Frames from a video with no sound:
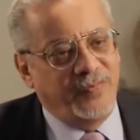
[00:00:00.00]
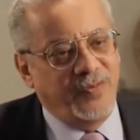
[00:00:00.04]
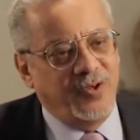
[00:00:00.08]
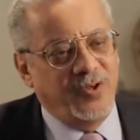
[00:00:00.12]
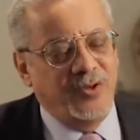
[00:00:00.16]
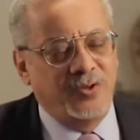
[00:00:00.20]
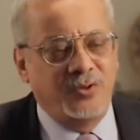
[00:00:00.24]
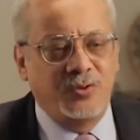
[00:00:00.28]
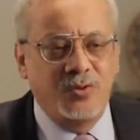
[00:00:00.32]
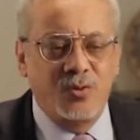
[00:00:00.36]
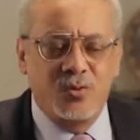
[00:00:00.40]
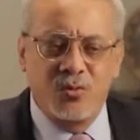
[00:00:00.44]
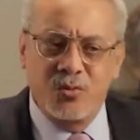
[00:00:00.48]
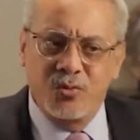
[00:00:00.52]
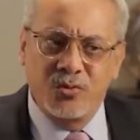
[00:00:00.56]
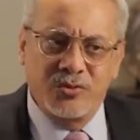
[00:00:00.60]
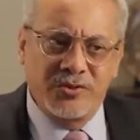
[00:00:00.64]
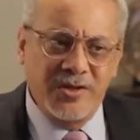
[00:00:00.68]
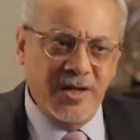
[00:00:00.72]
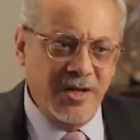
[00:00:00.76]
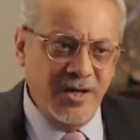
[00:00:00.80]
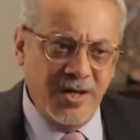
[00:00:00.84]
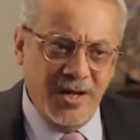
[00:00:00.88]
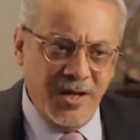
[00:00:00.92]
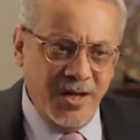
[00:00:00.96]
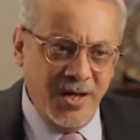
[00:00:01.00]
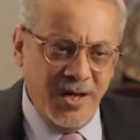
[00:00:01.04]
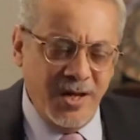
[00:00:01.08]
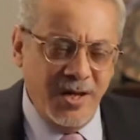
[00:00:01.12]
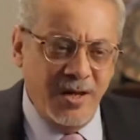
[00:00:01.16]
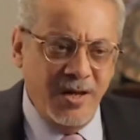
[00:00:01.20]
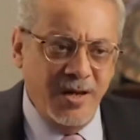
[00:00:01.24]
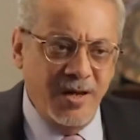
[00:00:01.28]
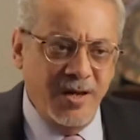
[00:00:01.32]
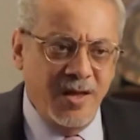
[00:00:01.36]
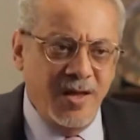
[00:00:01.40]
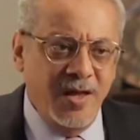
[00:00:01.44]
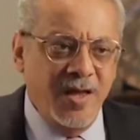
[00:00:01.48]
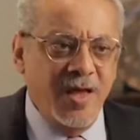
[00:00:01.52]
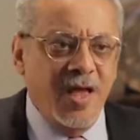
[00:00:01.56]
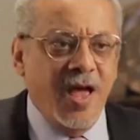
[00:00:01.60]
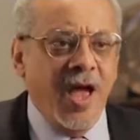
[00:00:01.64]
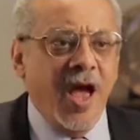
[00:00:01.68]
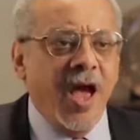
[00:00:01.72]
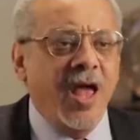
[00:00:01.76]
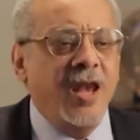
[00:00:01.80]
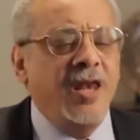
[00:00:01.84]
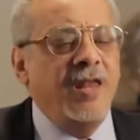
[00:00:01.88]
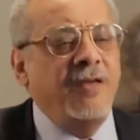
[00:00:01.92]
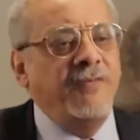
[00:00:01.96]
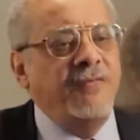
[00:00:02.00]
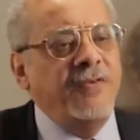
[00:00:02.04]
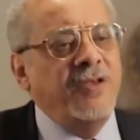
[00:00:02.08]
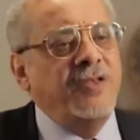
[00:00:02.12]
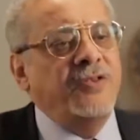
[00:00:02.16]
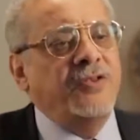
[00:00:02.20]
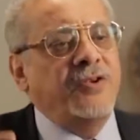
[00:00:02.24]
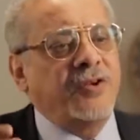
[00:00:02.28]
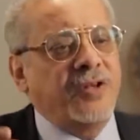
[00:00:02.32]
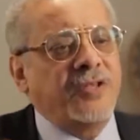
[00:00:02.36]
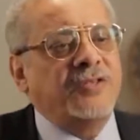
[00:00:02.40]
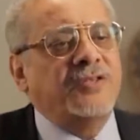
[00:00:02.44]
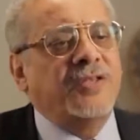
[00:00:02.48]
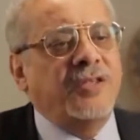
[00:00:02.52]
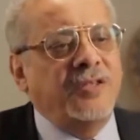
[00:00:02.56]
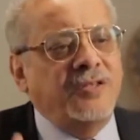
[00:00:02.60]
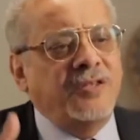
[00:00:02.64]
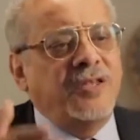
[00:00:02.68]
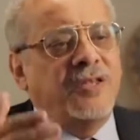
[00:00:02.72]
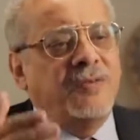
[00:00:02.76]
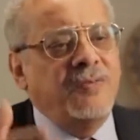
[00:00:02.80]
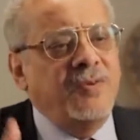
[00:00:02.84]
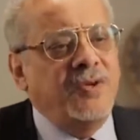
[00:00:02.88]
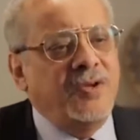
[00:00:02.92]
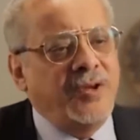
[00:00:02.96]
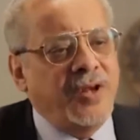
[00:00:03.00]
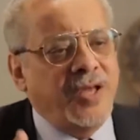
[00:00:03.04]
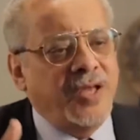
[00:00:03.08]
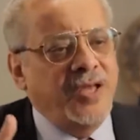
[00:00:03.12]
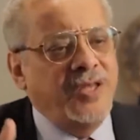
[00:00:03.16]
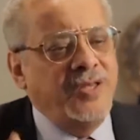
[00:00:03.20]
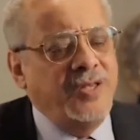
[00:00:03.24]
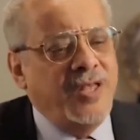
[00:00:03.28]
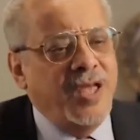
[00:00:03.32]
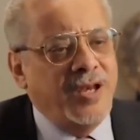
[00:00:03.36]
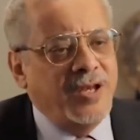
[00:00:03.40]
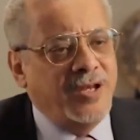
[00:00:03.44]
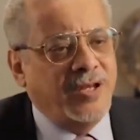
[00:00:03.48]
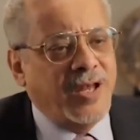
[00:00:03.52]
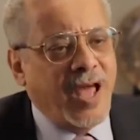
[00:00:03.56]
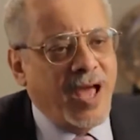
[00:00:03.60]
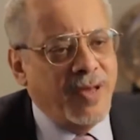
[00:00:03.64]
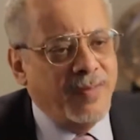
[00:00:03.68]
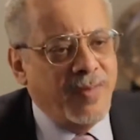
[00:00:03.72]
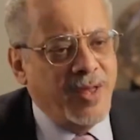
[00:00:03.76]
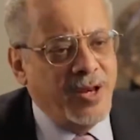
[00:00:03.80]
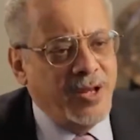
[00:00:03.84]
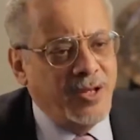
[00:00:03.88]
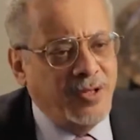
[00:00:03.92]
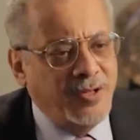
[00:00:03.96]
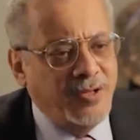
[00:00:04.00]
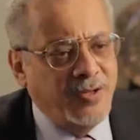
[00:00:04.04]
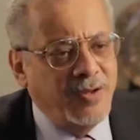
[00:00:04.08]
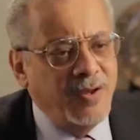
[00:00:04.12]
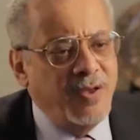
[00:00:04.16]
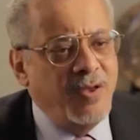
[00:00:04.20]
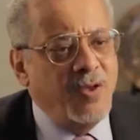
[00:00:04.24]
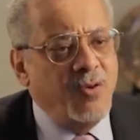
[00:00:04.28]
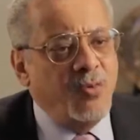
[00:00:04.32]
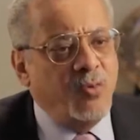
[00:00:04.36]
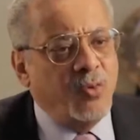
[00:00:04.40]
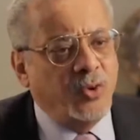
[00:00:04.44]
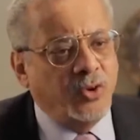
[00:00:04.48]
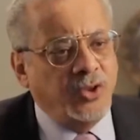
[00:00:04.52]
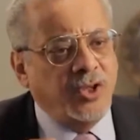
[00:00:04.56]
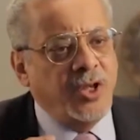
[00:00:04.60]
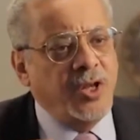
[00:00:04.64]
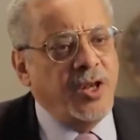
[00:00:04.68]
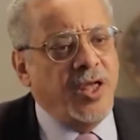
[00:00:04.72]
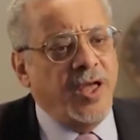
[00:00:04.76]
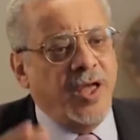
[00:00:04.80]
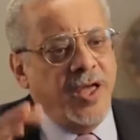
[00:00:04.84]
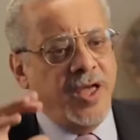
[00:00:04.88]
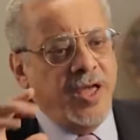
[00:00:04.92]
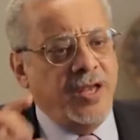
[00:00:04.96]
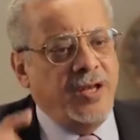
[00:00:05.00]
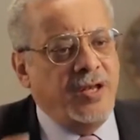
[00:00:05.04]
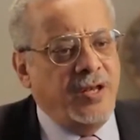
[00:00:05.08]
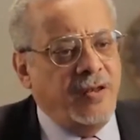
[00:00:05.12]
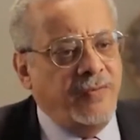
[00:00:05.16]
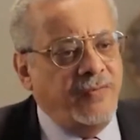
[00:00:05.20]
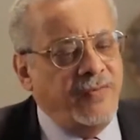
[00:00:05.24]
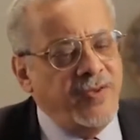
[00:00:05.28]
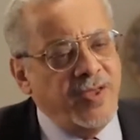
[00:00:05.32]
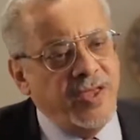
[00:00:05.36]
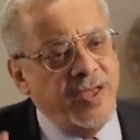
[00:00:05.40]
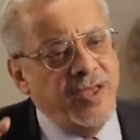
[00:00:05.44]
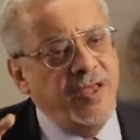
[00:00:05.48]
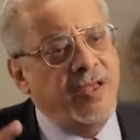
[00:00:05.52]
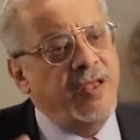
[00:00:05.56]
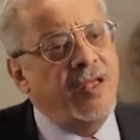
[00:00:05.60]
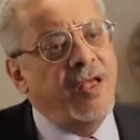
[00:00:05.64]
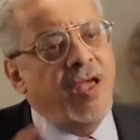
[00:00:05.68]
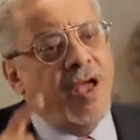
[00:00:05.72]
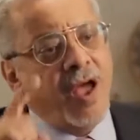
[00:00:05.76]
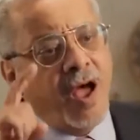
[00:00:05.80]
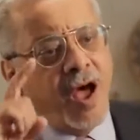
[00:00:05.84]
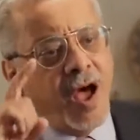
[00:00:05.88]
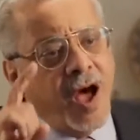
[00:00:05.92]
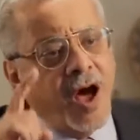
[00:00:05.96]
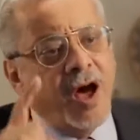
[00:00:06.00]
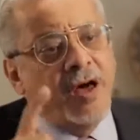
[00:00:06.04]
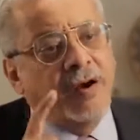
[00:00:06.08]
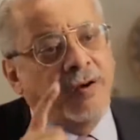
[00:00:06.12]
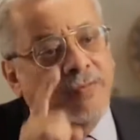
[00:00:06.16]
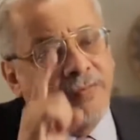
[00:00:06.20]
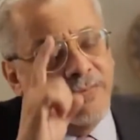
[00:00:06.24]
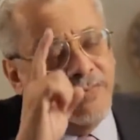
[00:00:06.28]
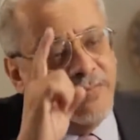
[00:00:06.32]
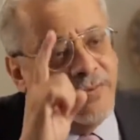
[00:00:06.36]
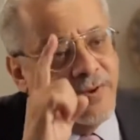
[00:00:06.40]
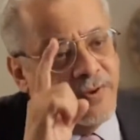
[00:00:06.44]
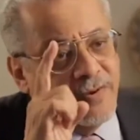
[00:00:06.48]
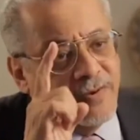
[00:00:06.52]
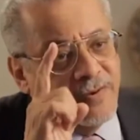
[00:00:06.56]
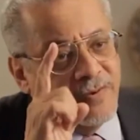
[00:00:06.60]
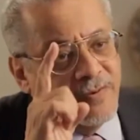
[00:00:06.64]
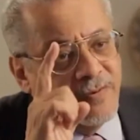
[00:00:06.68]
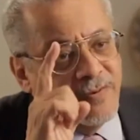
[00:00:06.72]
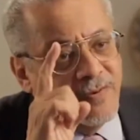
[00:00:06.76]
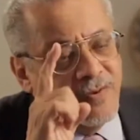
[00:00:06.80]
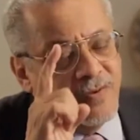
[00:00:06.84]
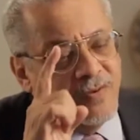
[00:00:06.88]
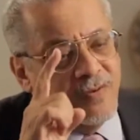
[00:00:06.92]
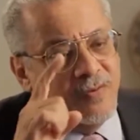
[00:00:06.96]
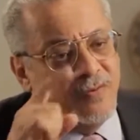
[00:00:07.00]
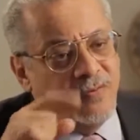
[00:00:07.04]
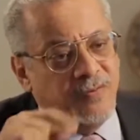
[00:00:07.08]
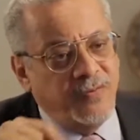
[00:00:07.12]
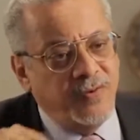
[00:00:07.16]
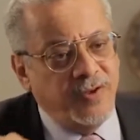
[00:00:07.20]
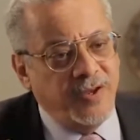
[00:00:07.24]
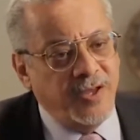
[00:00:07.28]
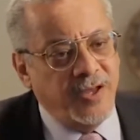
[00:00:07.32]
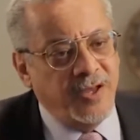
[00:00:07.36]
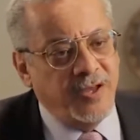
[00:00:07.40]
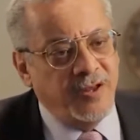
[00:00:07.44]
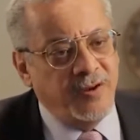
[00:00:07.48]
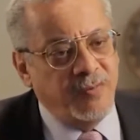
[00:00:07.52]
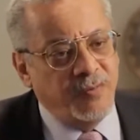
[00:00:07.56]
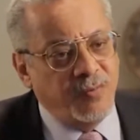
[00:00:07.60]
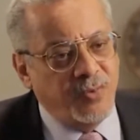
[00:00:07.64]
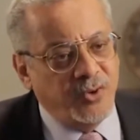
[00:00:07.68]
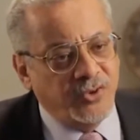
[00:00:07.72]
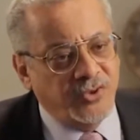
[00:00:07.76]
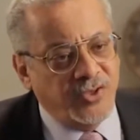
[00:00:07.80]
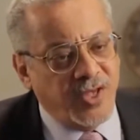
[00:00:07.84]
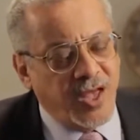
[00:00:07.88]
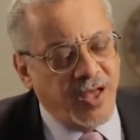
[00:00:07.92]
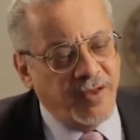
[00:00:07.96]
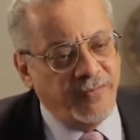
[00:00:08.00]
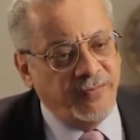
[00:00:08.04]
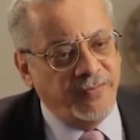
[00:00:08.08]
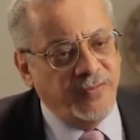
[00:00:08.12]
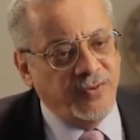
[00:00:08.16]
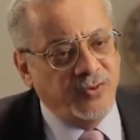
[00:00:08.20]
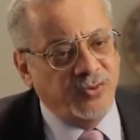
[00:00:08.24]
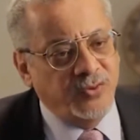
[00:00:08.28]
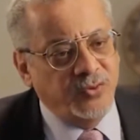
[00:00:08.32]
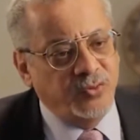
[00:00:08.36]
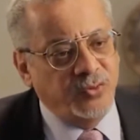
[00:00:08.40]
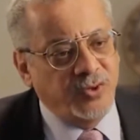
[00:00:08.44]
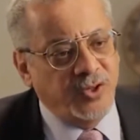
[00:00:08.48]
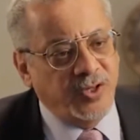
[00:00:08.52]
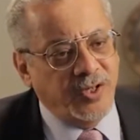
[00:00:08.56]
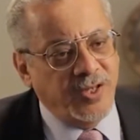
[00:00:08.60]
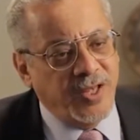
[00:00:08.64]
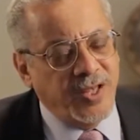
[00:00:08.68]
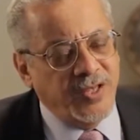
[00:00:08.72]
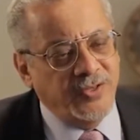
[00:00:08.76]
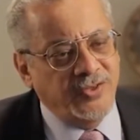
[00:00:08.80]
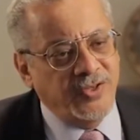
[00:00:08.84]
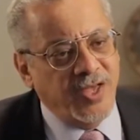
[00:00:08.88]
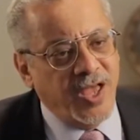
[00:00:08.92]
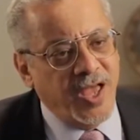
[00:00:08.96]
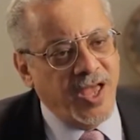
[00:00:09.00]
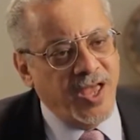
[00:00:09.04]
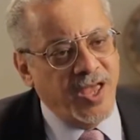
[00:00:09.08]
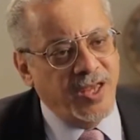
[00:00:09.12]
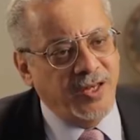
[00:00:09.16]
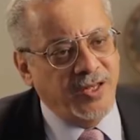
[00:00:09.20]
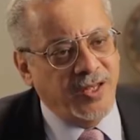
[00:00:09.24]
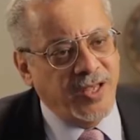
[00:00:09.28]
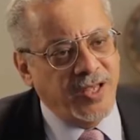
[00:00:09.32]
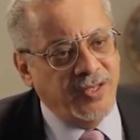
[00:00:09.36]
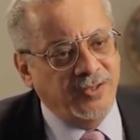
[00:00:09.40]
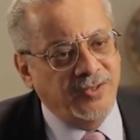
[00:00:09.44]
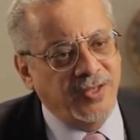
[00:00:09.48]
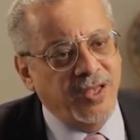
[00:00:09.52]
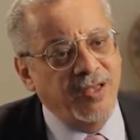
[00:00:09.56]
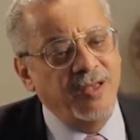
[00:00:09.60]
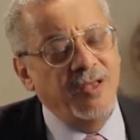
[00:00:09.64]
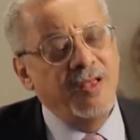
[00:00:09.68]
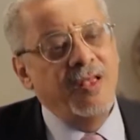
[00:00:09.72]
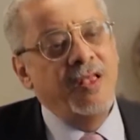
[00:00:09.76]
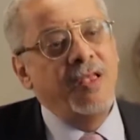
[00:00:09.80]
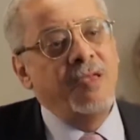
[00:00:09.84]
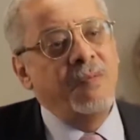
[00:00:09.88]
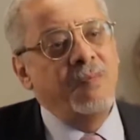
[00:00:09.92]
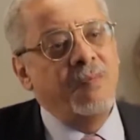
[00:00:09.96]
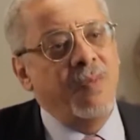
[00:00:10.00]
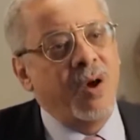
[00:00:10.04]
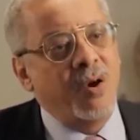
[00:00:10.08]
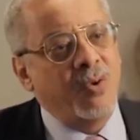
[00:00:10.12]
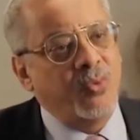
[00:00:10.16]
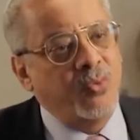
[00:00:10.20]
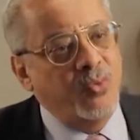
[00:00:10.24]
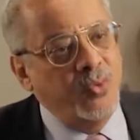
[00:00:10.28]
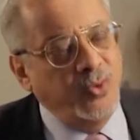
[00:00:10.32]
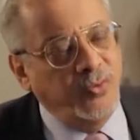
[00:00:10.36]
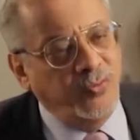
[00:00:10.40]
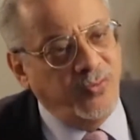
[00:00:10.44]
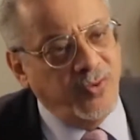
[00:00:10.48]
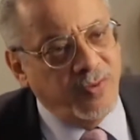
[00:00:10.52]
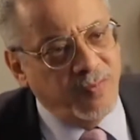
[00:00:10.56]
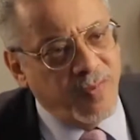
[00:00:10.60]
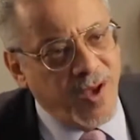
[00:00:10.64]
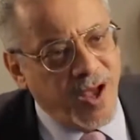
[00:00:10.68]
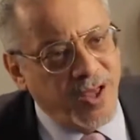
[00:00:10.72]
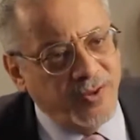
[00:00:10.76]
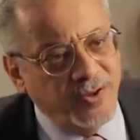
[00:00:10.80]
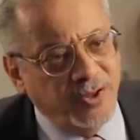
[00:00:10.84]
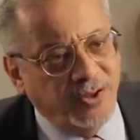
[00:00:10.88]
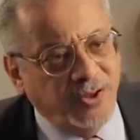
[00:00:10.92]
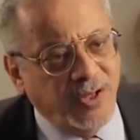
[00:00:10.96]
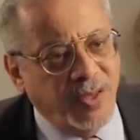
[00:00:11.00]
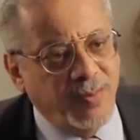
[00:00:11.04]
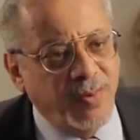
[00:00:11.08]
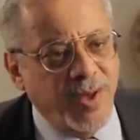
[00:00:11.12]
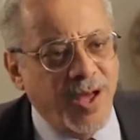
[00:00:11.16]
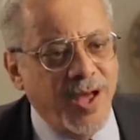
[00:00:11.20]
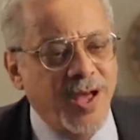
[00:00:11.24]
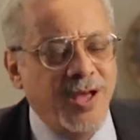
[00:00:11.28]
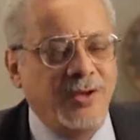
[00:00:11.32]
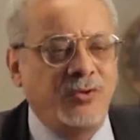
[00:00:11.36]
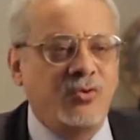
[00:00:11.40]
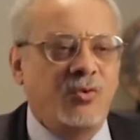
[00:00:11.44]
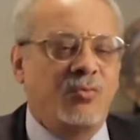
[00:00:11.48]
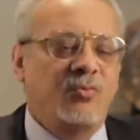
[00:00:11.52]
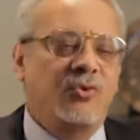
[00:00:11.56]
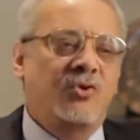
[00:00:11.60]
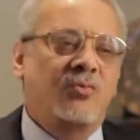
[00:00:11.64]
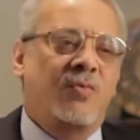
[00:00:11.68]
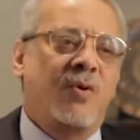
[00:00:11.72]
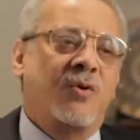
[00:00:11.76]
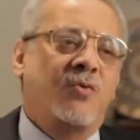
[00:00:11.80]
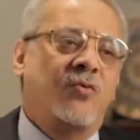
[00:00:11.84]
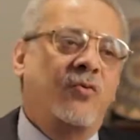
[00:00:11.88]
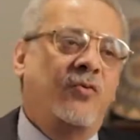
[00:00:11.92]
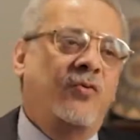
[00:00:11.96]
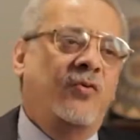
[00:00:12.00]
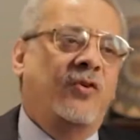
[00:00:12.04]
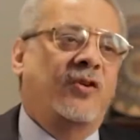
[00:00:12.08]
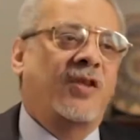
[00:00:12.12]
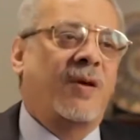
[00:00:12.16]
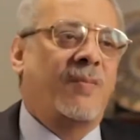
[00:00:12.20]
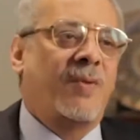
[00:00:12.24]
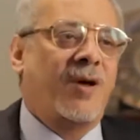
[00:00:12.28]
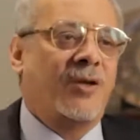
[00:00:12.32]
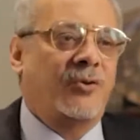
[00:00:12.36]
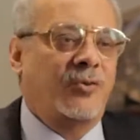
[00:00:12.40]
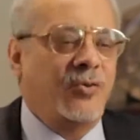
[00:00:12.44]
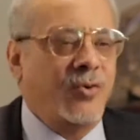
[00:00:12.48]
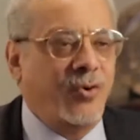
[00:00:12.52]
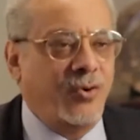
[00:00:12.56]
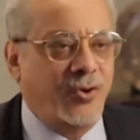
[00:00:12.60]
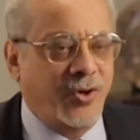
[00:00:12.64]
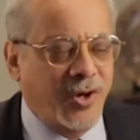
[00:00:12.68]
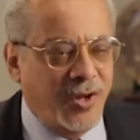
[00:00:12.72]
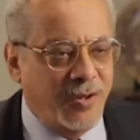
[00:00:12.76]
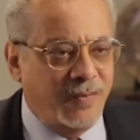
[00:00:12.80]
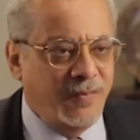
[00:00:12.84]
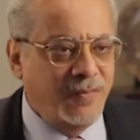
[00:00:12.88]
قلت له زي ايه قال لي في دراسات كبيره جدا اتعملت وطلع ان في حرف في المصحف في سوره كذا ايه كذا موجود في بعض الطبعات ومش موجود في طبعات أخرى